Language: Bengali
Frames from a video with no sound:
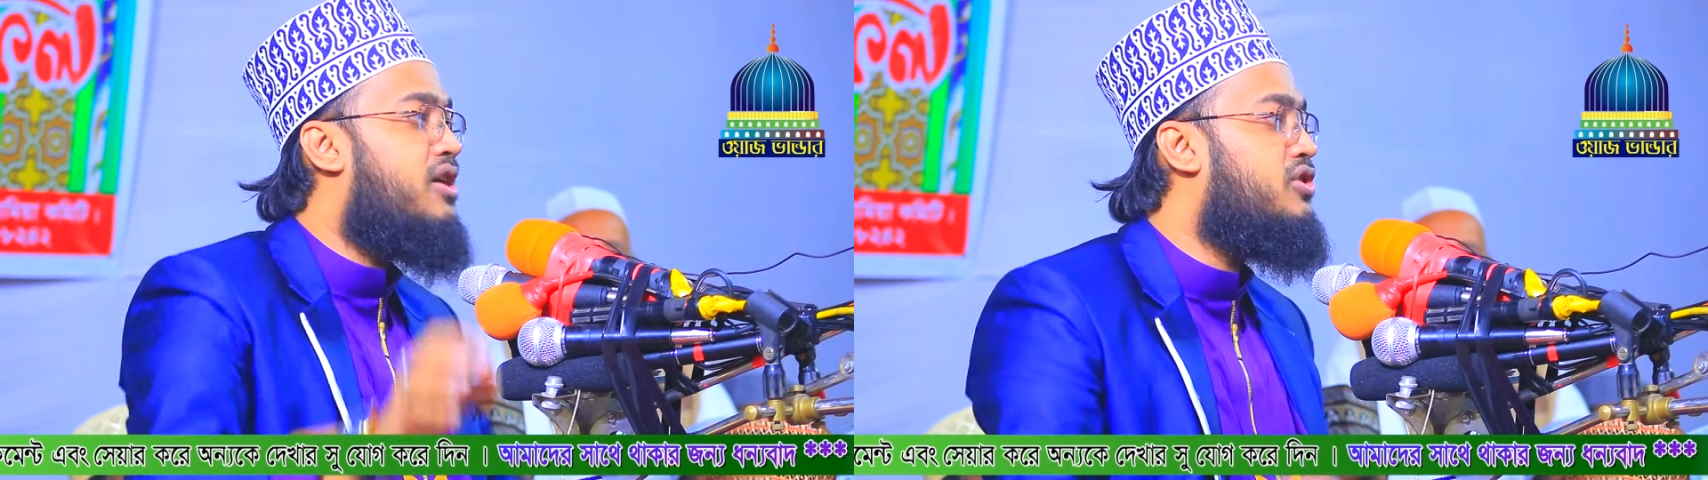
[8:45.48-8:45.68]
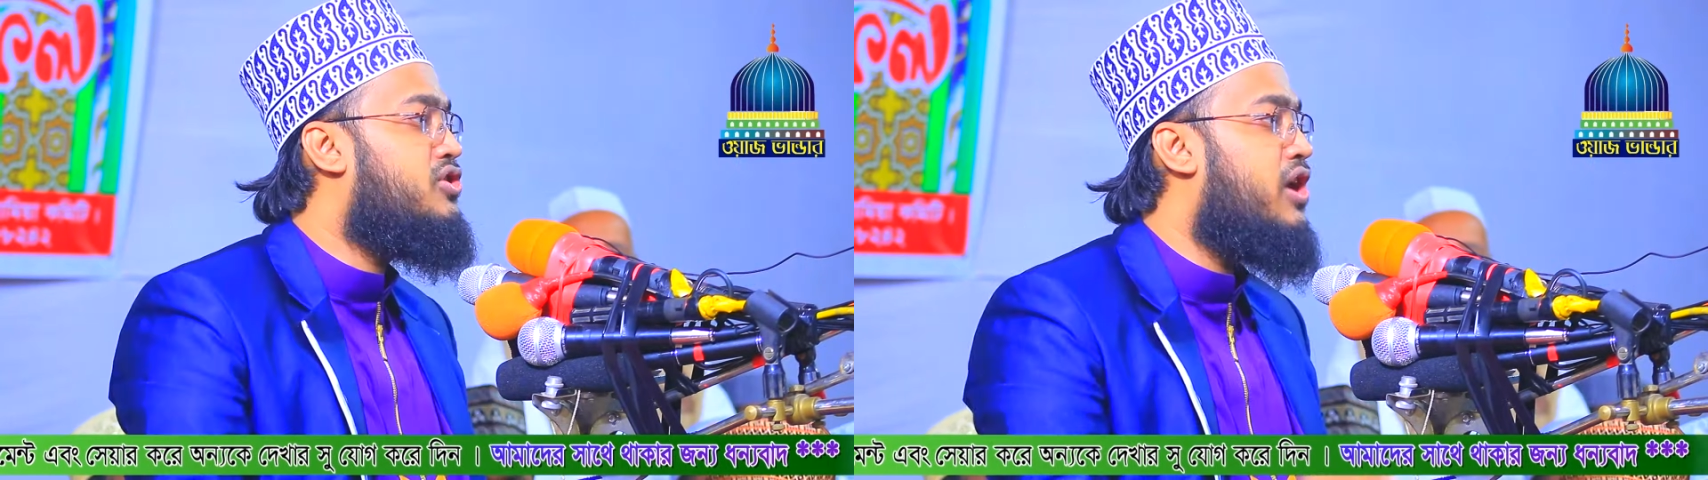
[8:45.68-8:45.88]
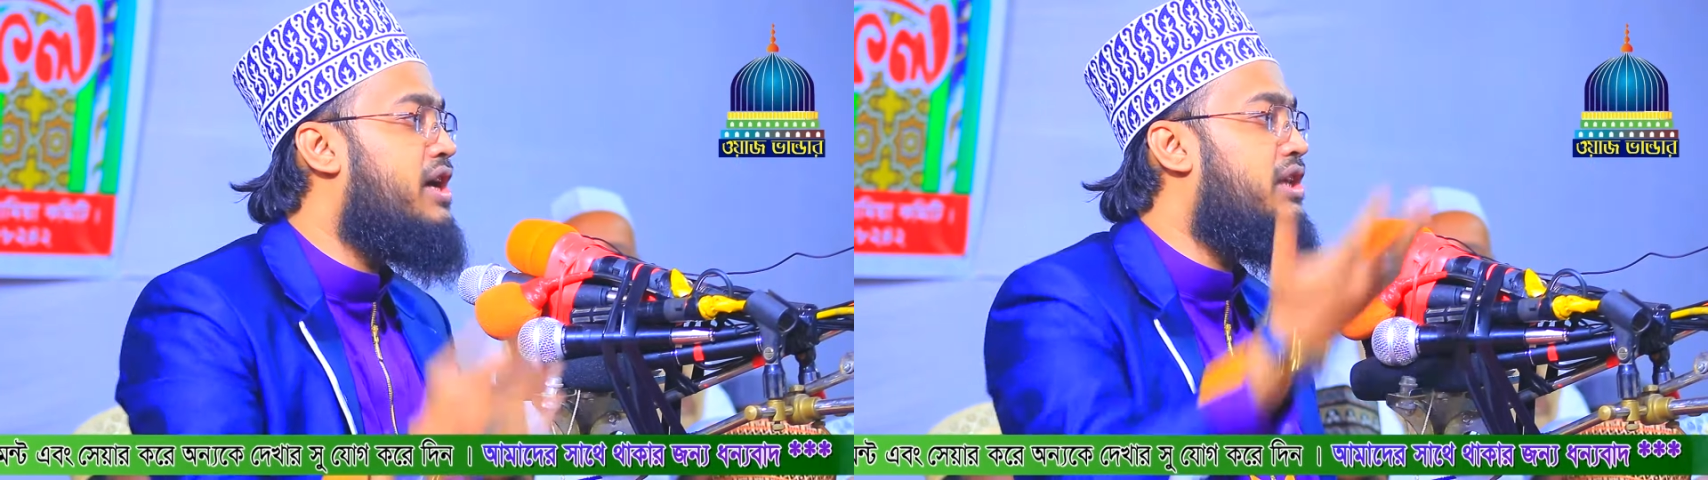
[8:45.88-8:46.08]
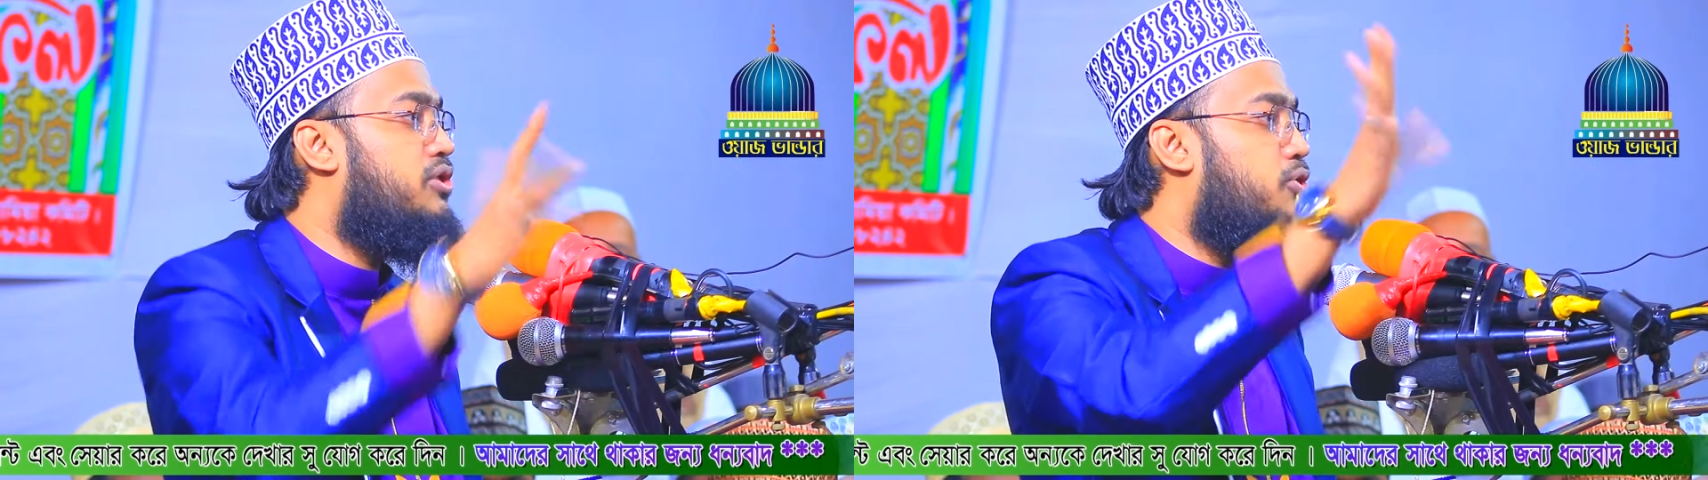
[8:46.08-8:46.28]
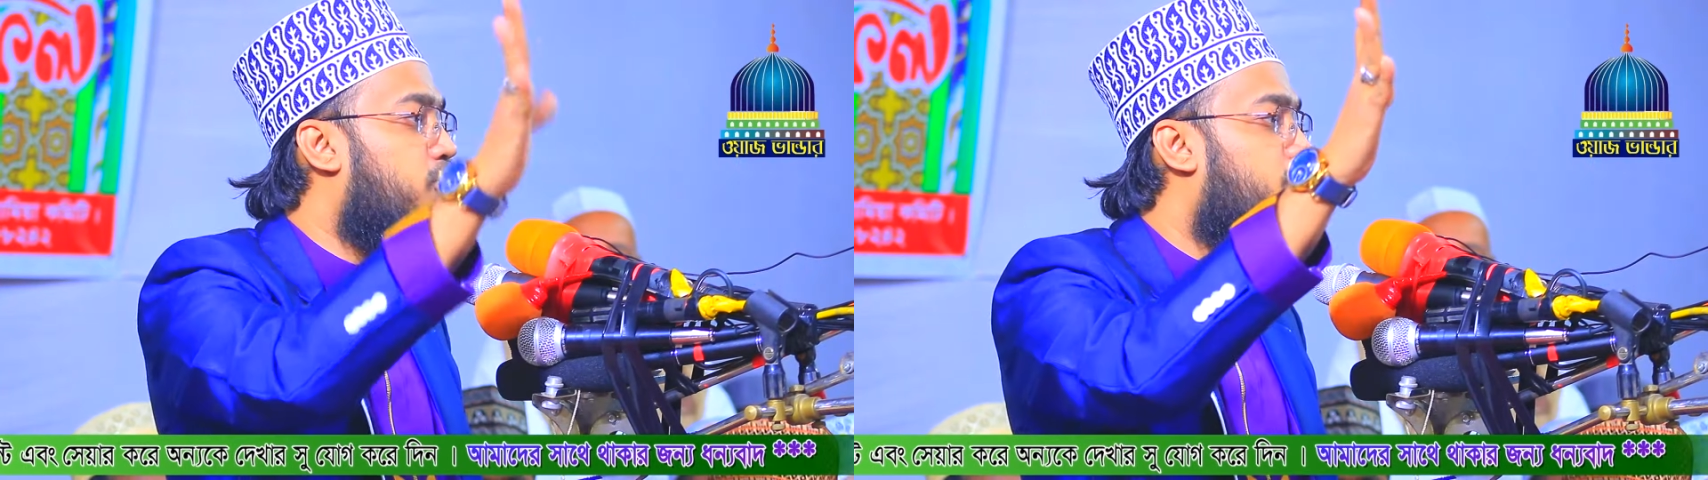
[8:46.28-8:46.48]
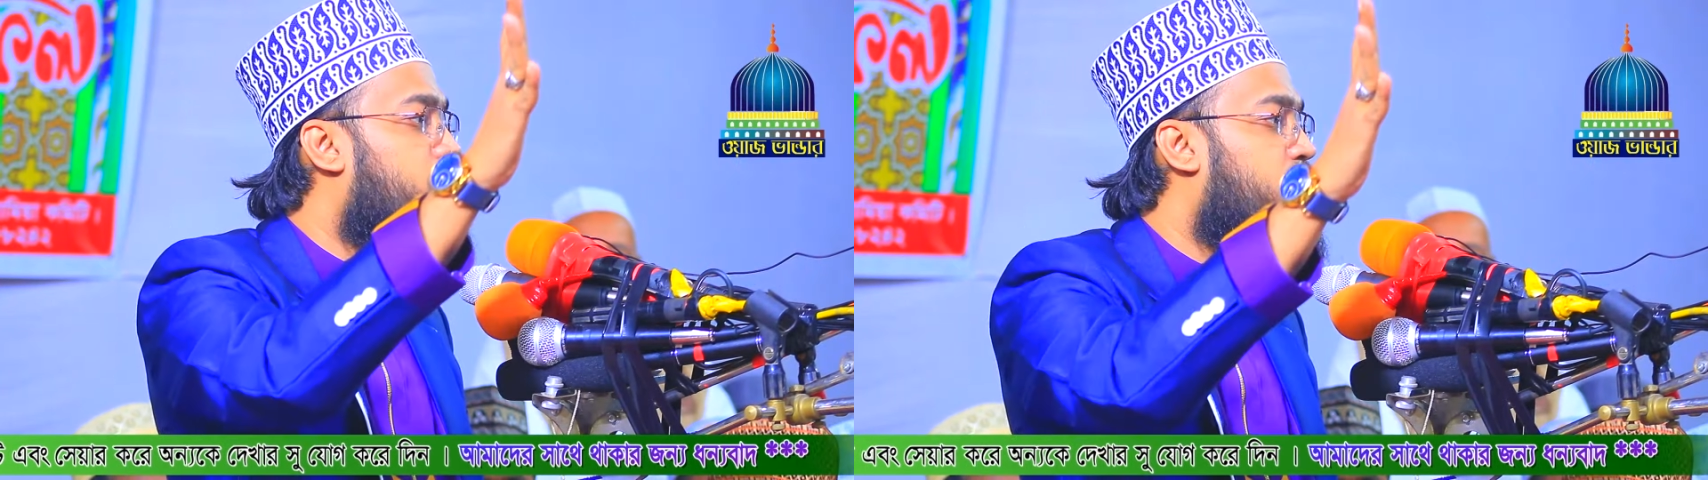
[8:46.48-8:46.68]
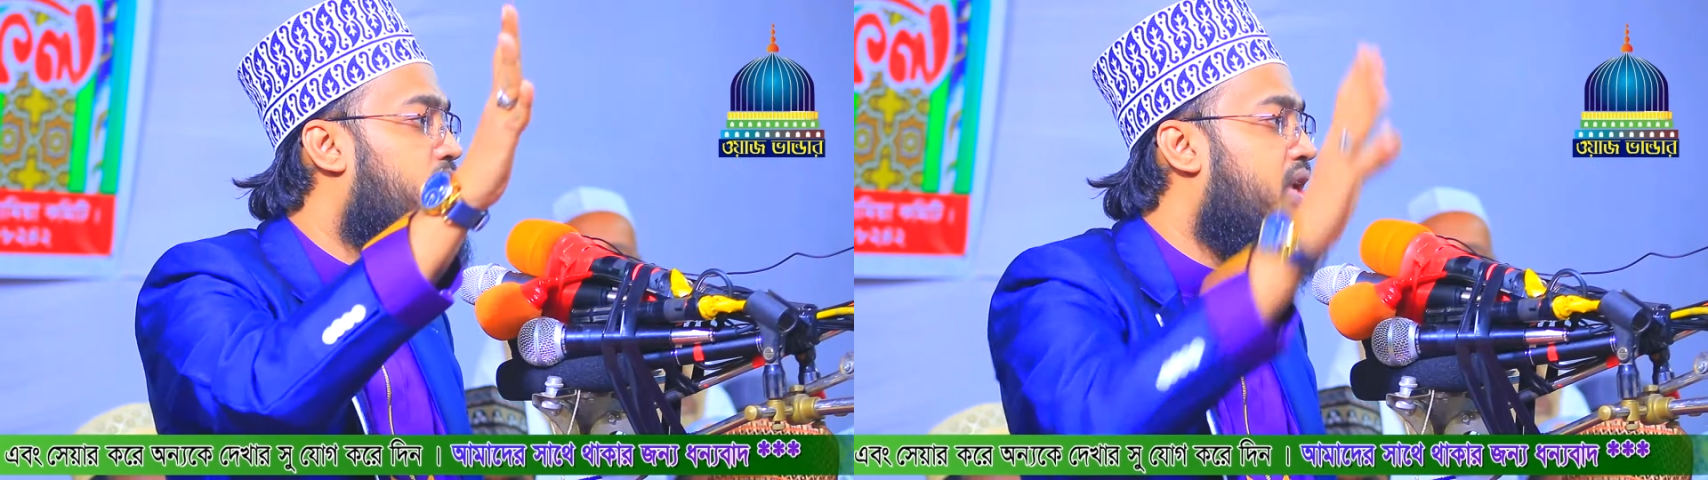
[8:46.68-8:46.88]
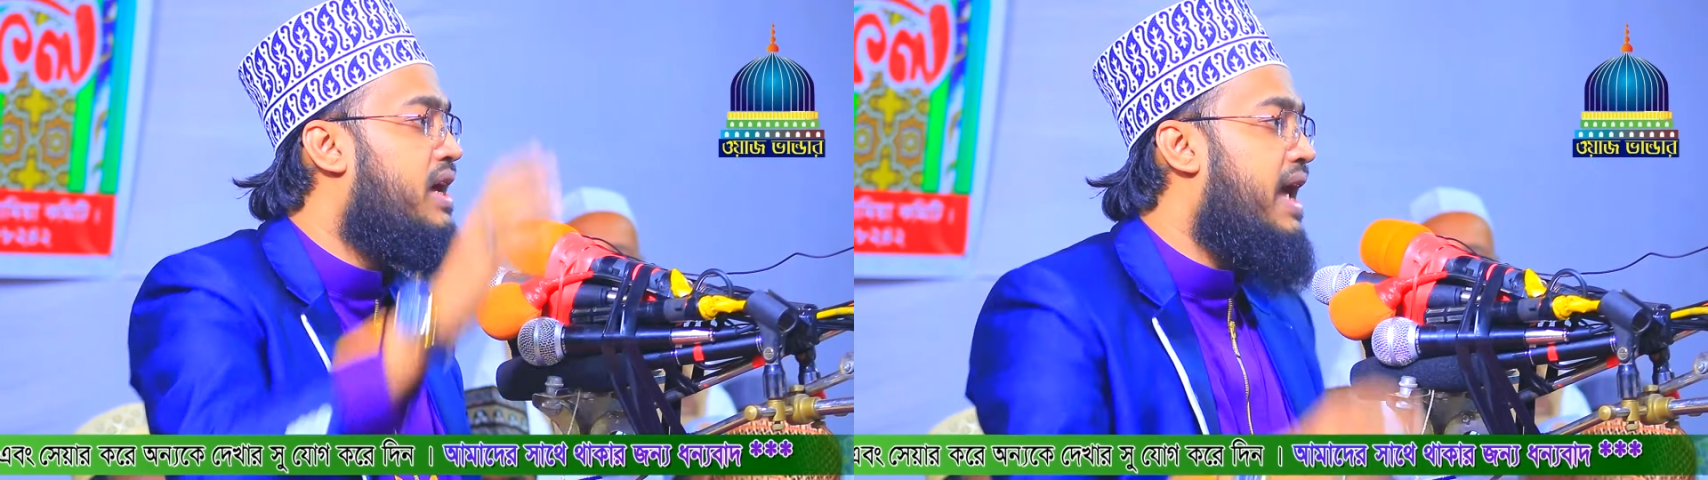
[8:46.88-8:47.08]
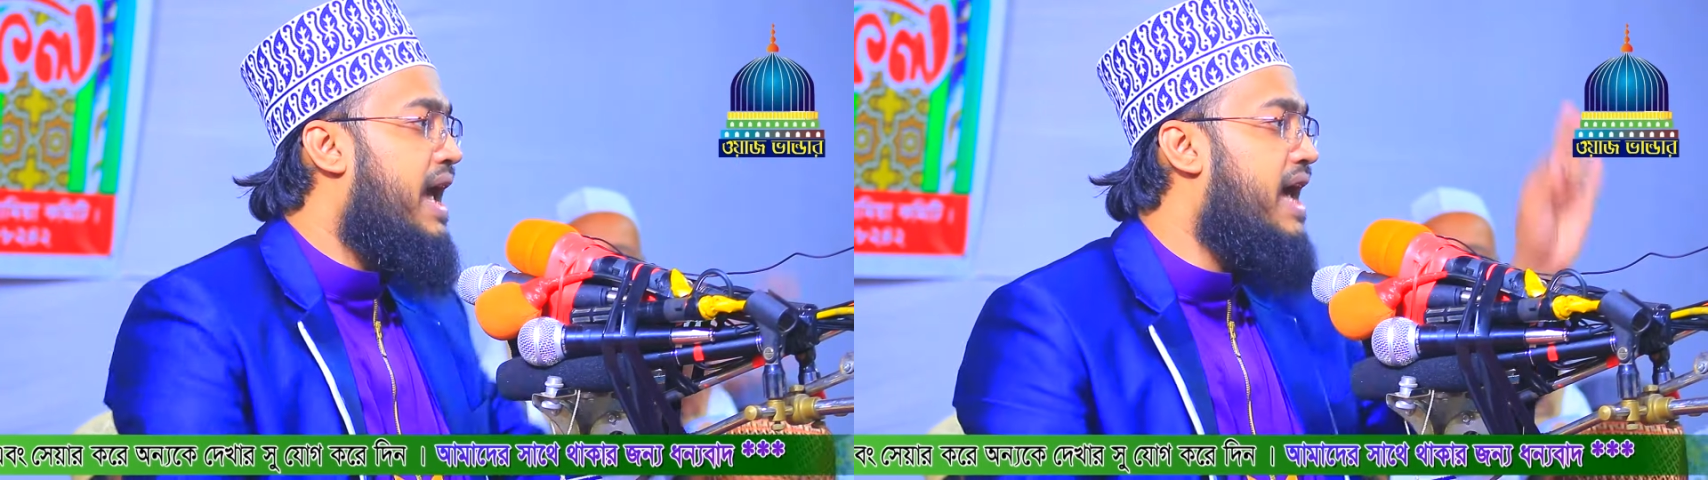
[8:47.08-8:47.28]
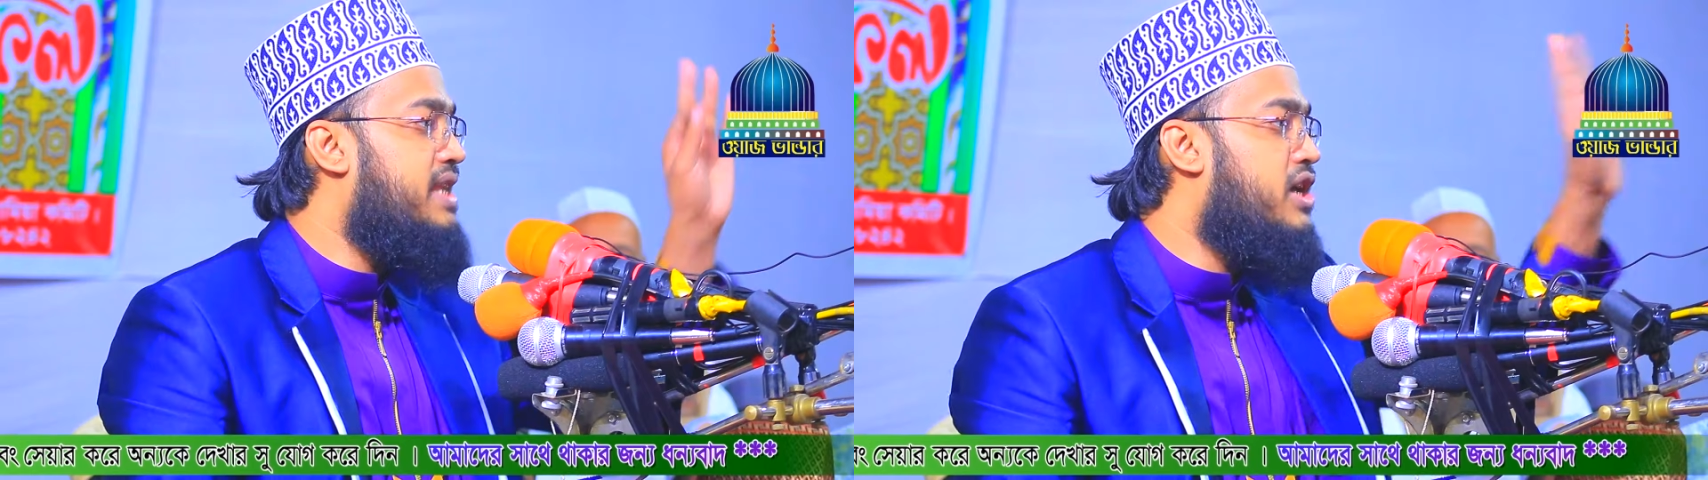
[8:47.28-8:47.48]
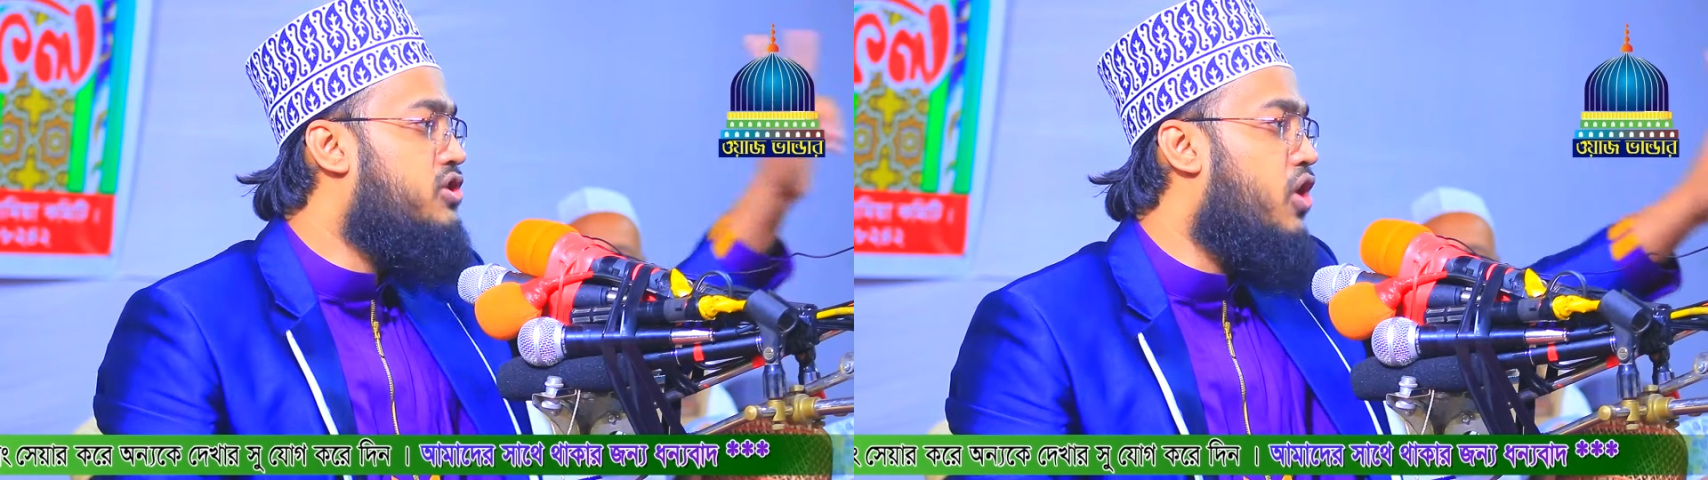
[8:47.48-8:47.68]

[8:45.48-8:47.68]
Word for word: এখন ছয় ঋতু এই যে